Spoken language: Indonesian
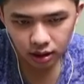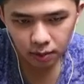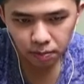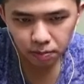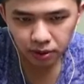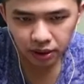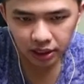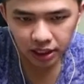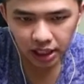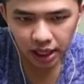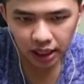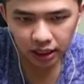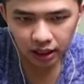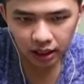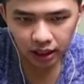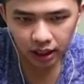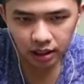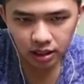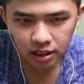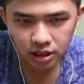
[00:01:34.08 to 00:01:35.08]

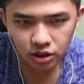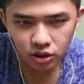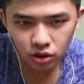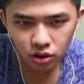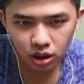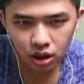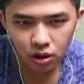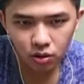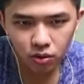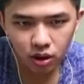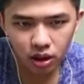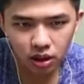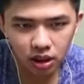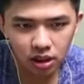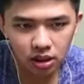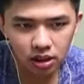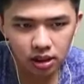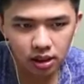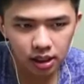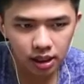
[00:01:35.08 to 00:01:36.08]
diperlihatkan seseorang
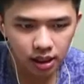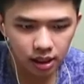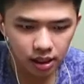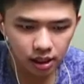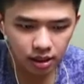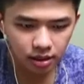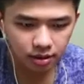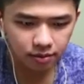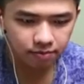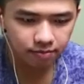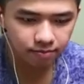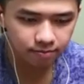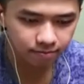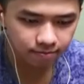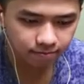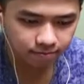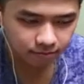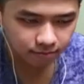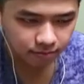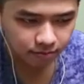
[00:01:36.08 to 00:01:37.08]
wanita
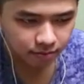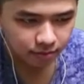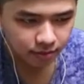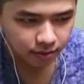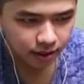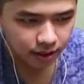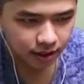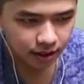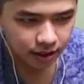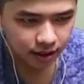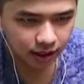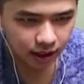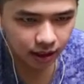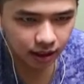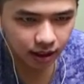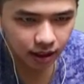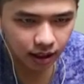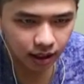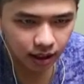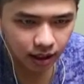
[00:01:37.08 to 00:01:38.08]
hmm,
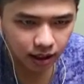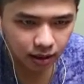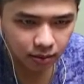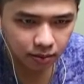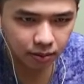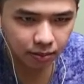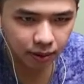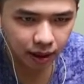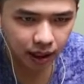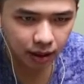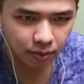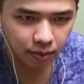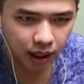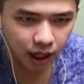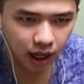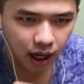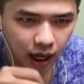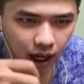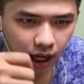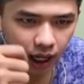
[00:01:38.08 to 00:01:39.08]
yang dia
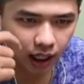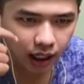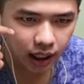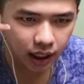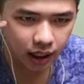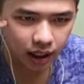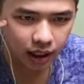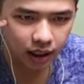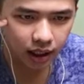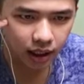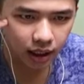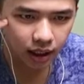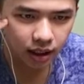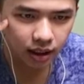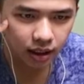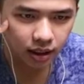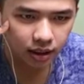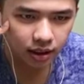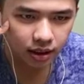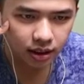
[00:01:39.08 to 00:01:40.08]
memegang-megang air ini.
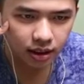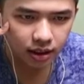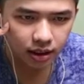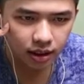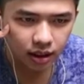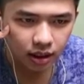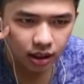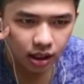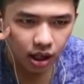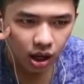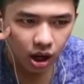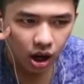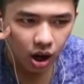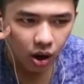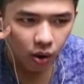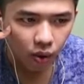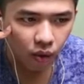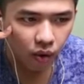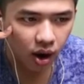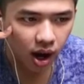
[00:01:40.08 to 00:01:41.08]

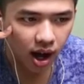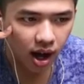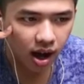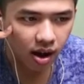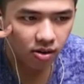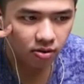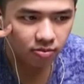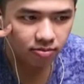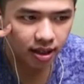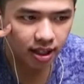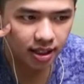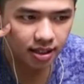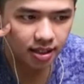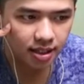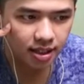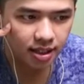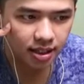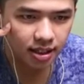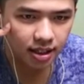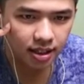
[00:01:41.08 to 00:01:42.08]
Wow,
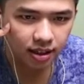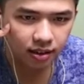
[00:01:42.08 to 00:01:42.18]
amazing.